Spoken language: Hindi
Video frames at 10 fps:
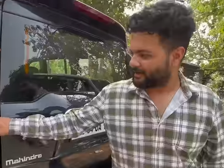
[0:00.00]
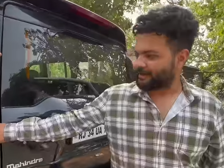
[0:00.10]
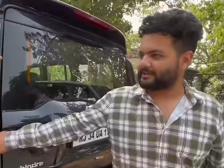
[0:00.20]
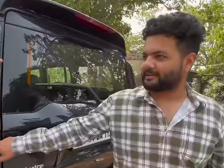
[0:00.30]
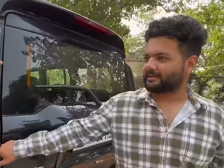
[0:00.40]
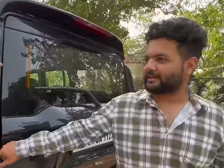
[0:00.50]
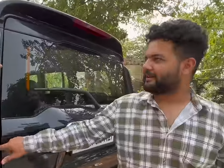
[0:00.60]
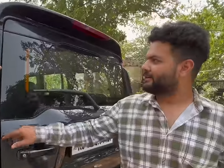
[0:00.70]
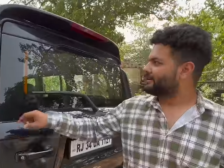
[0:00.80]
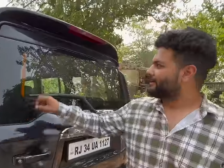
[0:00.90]
का डी चलता है
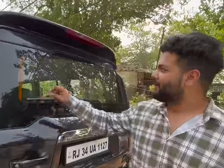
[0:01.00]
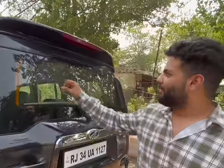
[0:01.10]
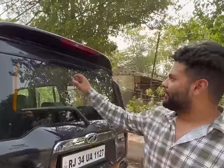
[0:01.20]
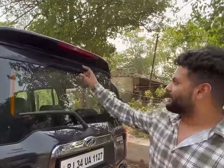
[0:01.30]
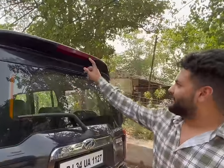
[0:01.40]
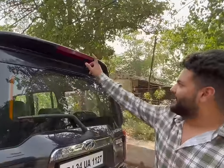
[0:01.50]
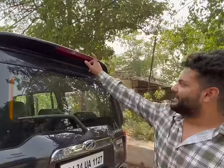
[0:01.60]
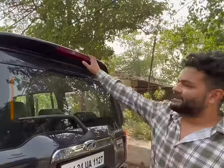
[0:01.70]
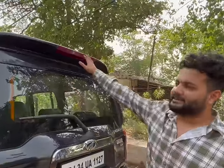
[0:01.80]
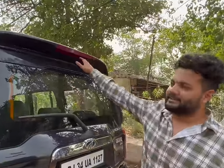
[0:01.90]
हम्म। और एक
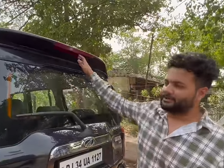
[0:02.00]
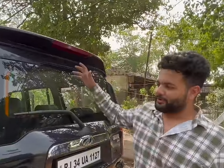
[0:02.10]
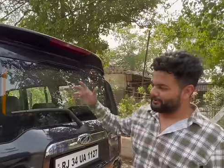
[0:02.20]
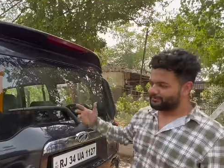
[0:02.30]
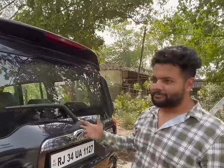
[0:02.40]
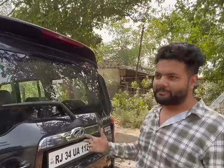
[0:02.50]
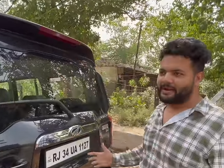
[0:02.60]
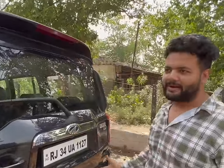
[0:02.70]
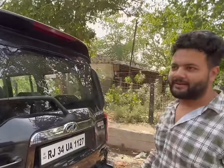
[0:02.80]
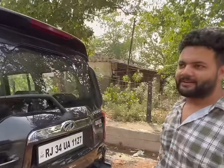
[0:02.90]
ये जब थोड़ी
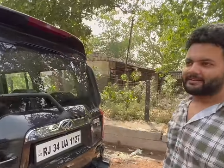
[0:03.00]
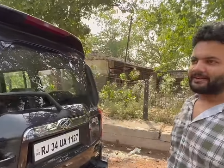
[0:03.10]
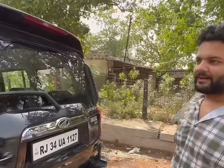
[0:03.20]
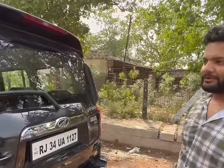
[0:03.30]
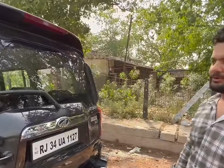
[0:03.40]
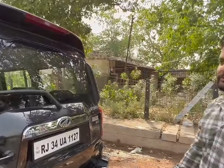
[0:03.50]
टैक्ट लगती है तो रात को